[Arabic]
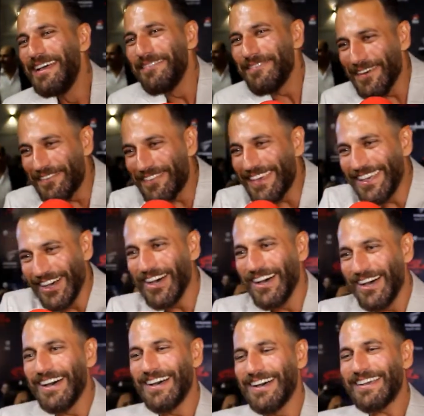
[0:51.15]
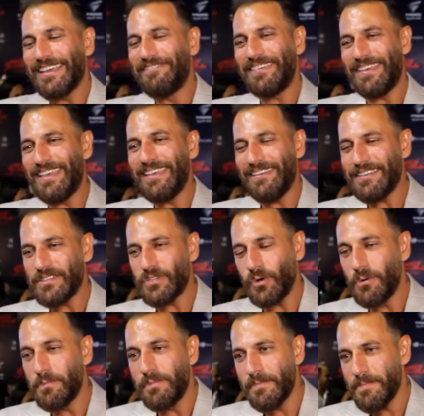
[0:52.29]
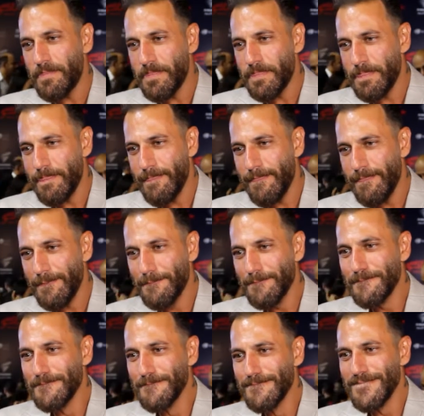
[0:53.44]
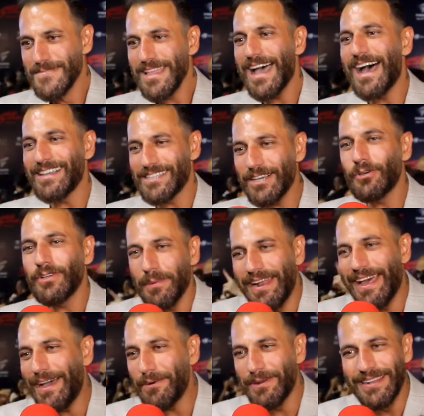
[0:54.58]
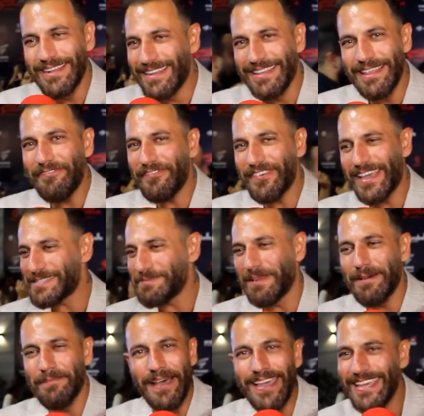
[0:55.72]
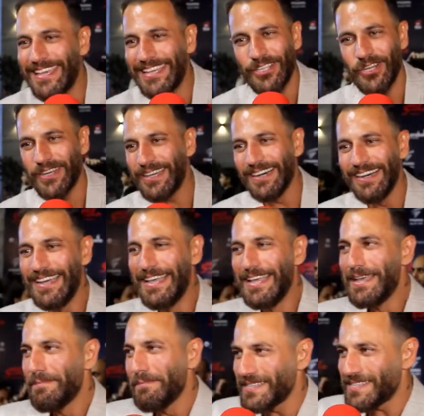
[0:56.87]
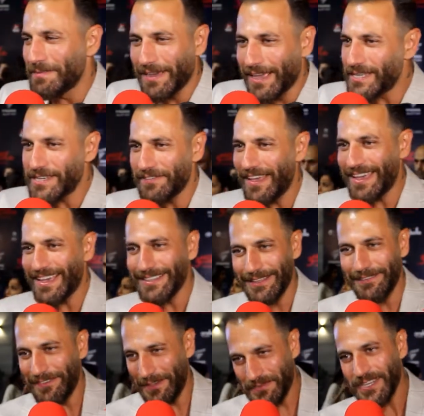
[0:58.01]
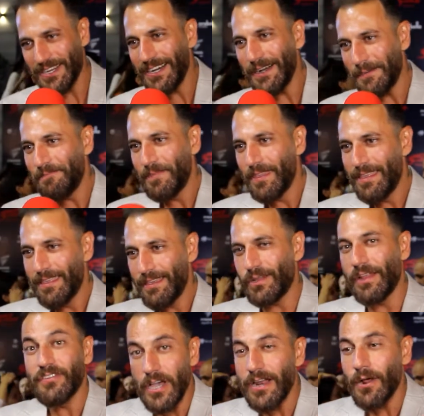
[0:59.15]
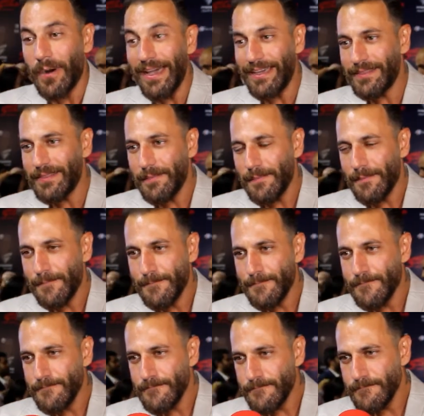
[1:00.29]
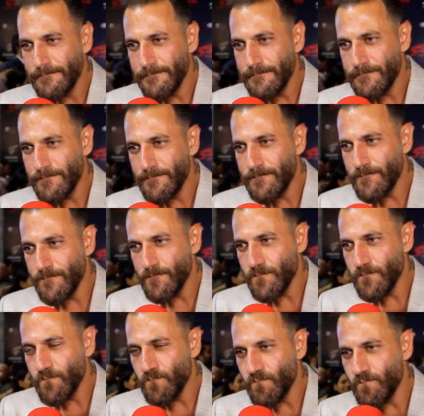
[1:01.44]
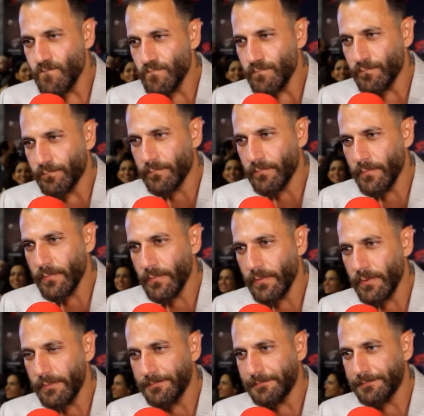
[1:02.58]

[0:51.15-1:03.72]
ففي آه،, اه اه كان في جريك انت وناهد السباعي على الشط بقى عشان كنا بنحاول ندفي جسمنا باي طريقه بس ما كانش في حاجه تنفع بصراحه ايه اصعب مشهد؟ واحد ايه اصعب مشهد بقى اتعرضت لك معاك اللي هو حاجه